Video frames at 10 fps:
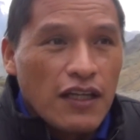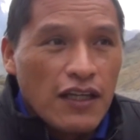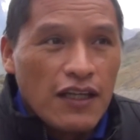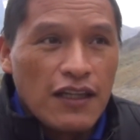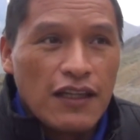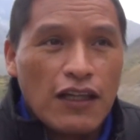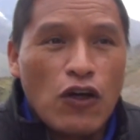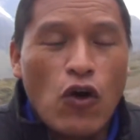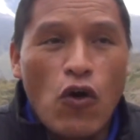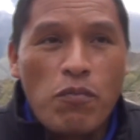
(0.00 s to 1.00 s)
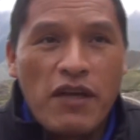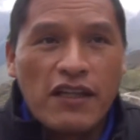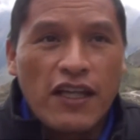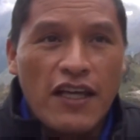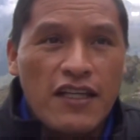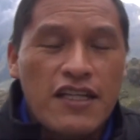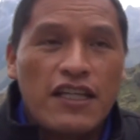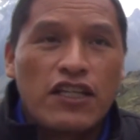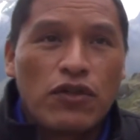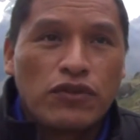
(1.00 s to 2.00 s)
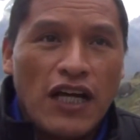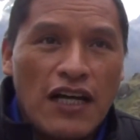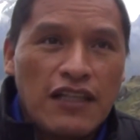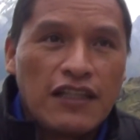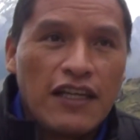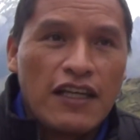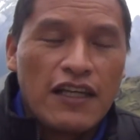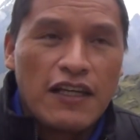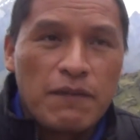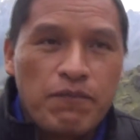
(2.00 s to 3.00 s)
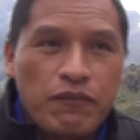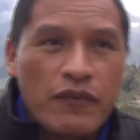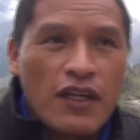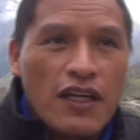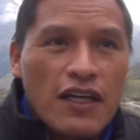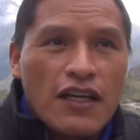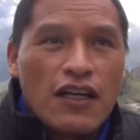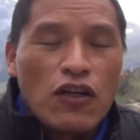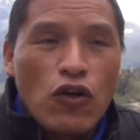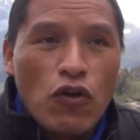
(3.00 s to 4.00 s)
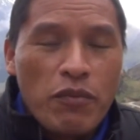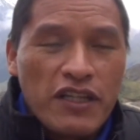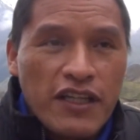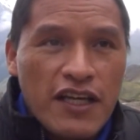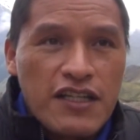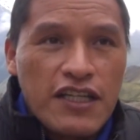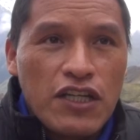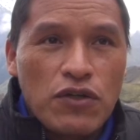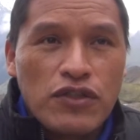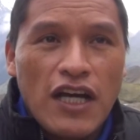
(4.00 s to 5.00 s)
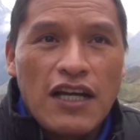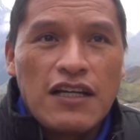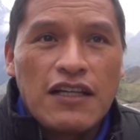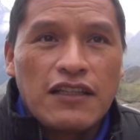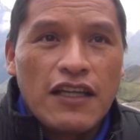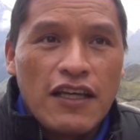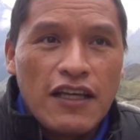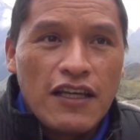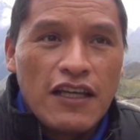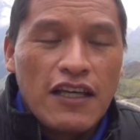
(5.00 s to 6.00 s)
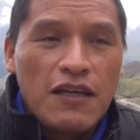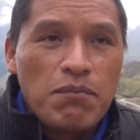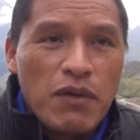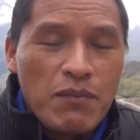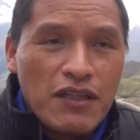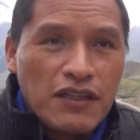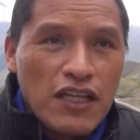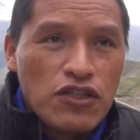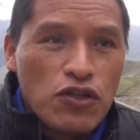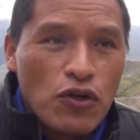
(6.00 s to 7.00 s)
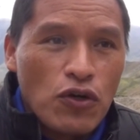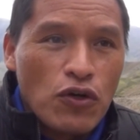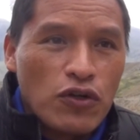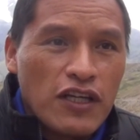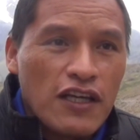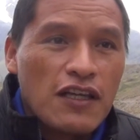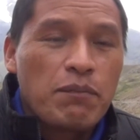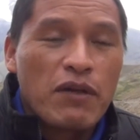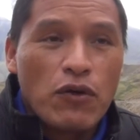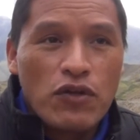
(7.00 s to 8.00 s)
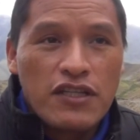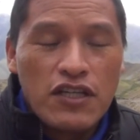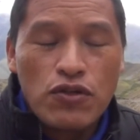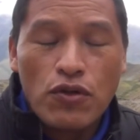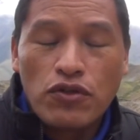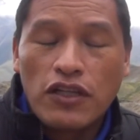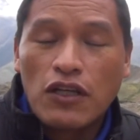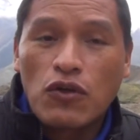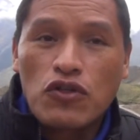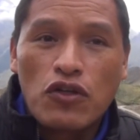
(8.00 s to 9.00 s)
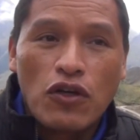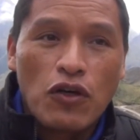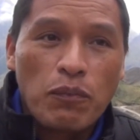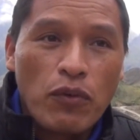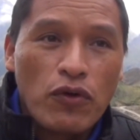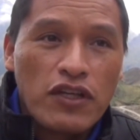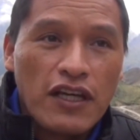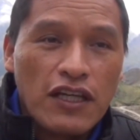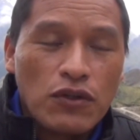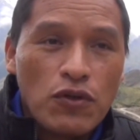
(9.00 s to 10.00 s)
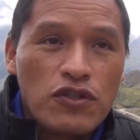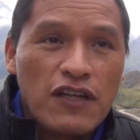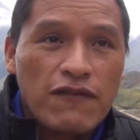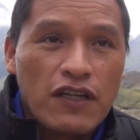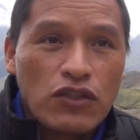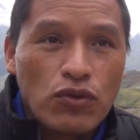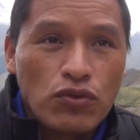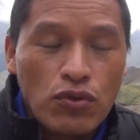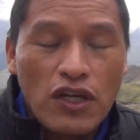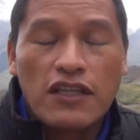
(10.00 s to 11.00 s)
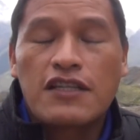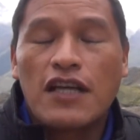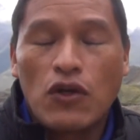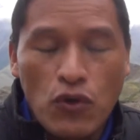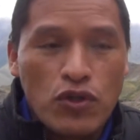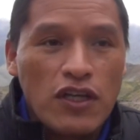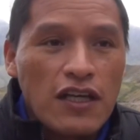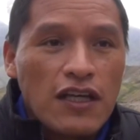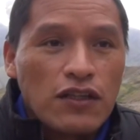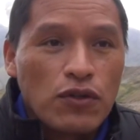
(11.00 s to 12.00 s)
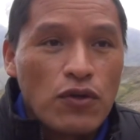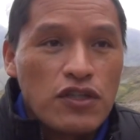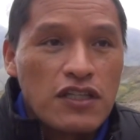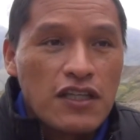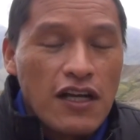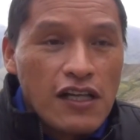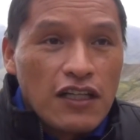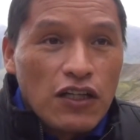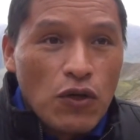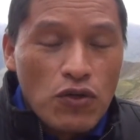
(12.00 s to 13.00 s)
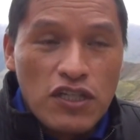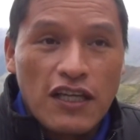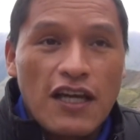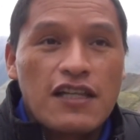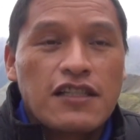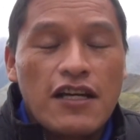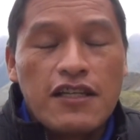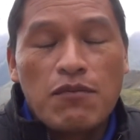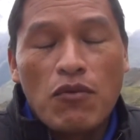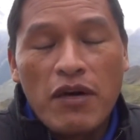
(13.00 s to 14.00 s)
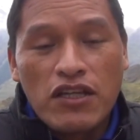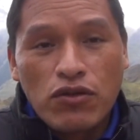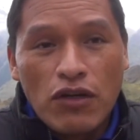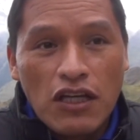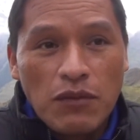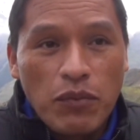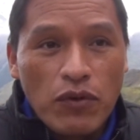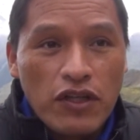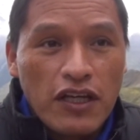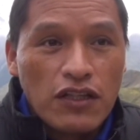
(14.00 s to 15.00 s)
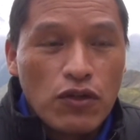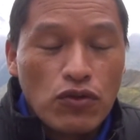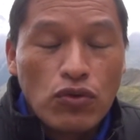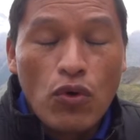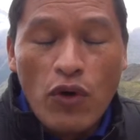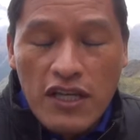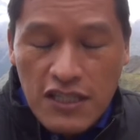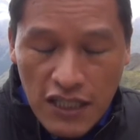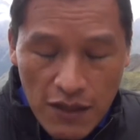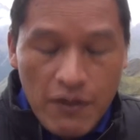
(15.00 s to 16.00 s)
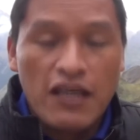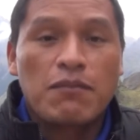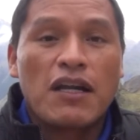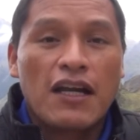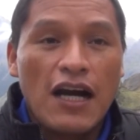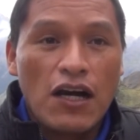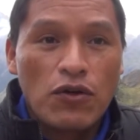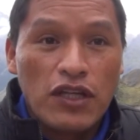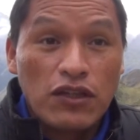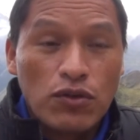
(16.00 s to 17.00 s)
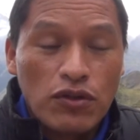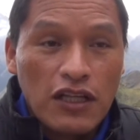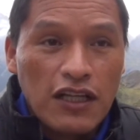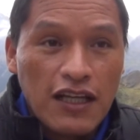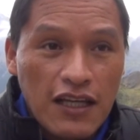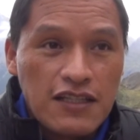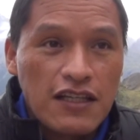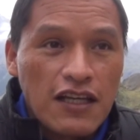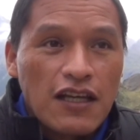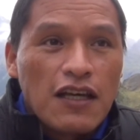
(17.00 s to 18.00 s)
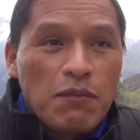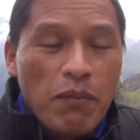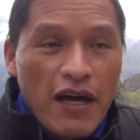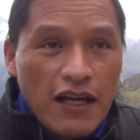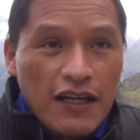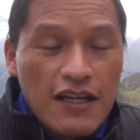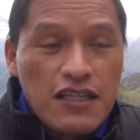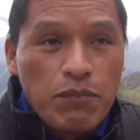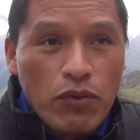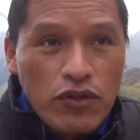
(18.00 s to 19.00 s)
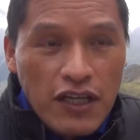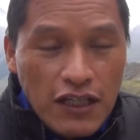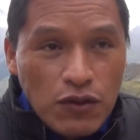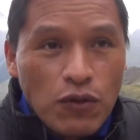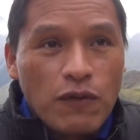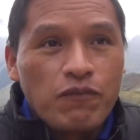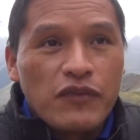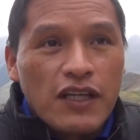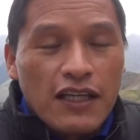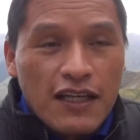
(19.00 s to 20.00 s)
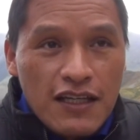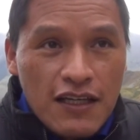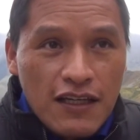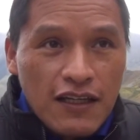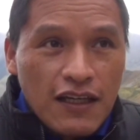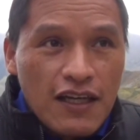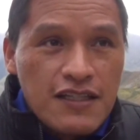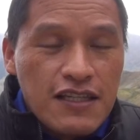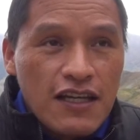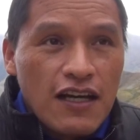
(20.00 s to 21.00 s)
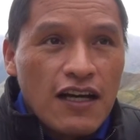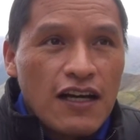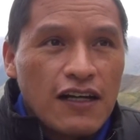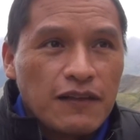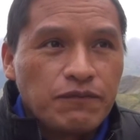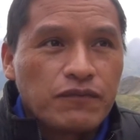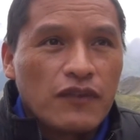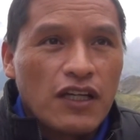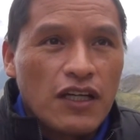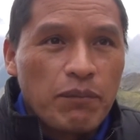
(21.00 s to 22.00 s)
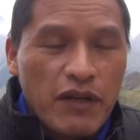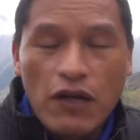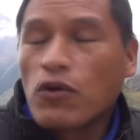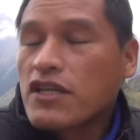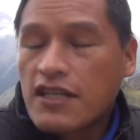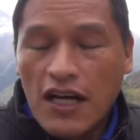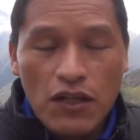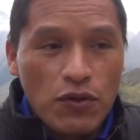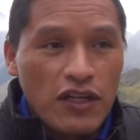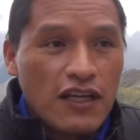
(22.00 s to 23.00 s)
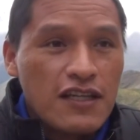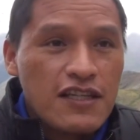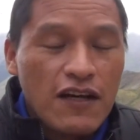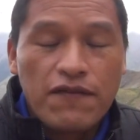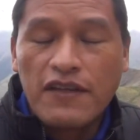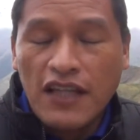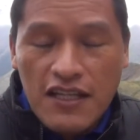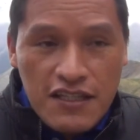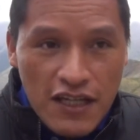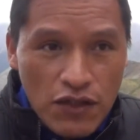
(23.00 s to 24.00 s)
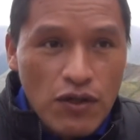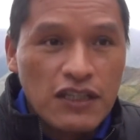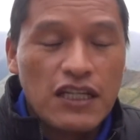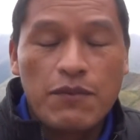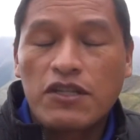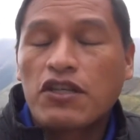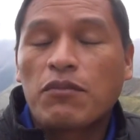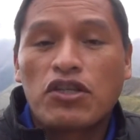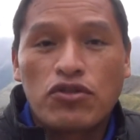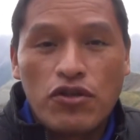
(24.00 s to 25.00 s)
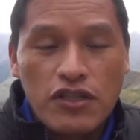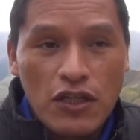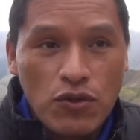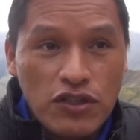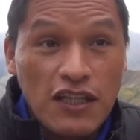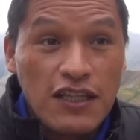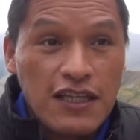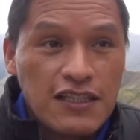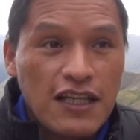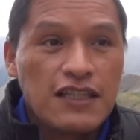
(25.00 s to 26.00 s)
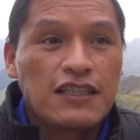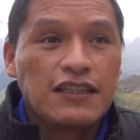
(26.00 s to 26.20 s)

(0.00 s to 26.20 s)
el Comité Regional de Comité Regional de Implementación y Priorización de los ah, Proyectos de Infraestructura de Salud. Entonces, cosa que hasta ese momento el proyecto no estaba enmarcado dentro del CRIS. Para que ese proyecto que, sea mm, eh, priorizado y que sea financiado a través del Ministerio de Salud tiene que estar